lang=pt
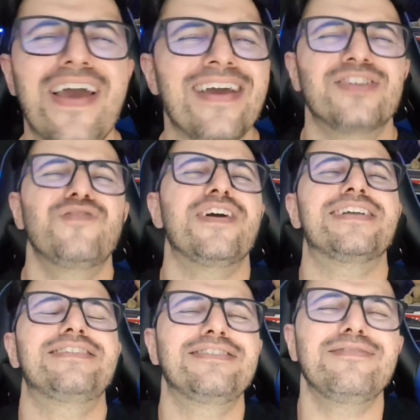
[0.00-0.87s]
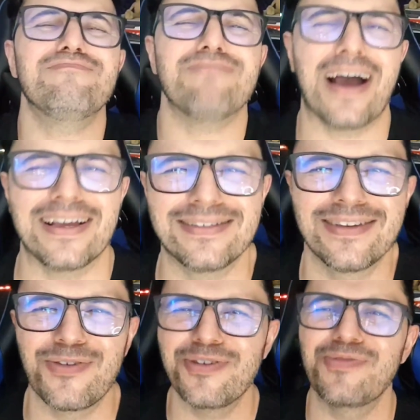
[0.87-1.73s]
Velho, é divertido
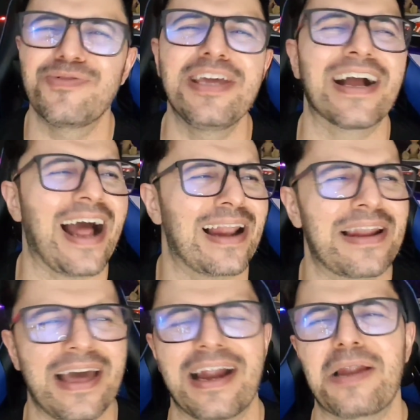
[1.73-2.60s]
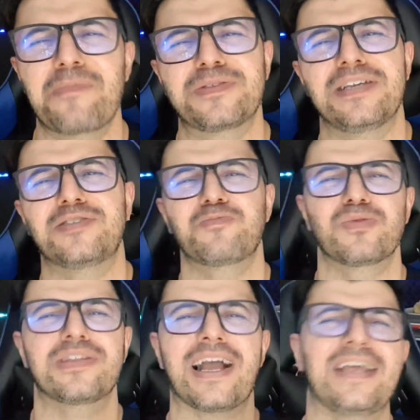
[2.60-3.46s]
demais. Eu uni a galera ali pra você
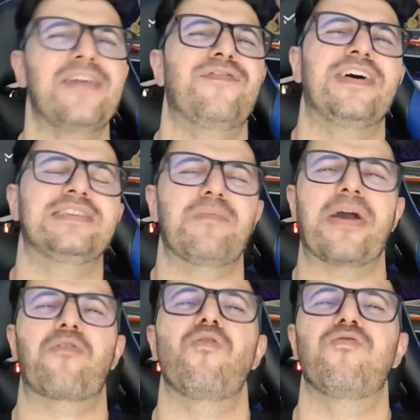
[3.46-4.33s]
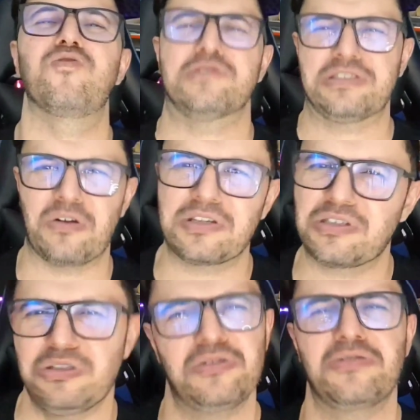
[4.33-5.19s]
disputar quem fazia mais confusão
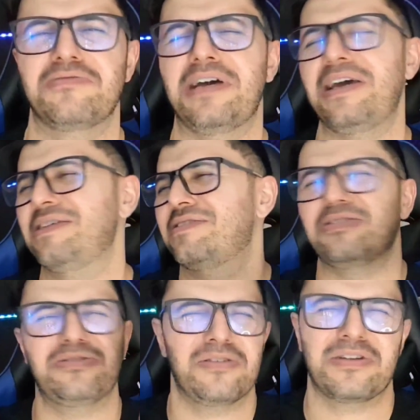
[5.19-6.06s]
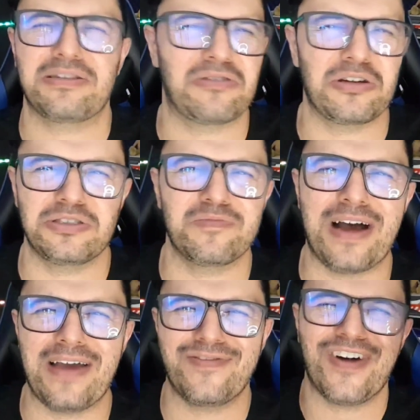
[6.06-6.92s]
nesse jogo. É, esse jogo é doido
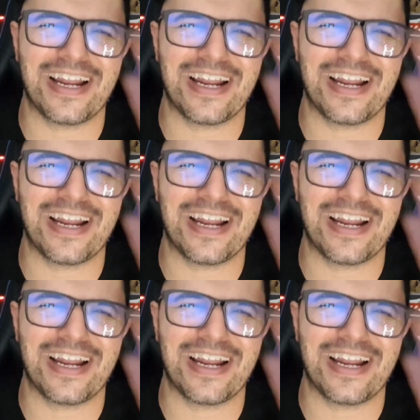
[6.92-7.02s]
demais.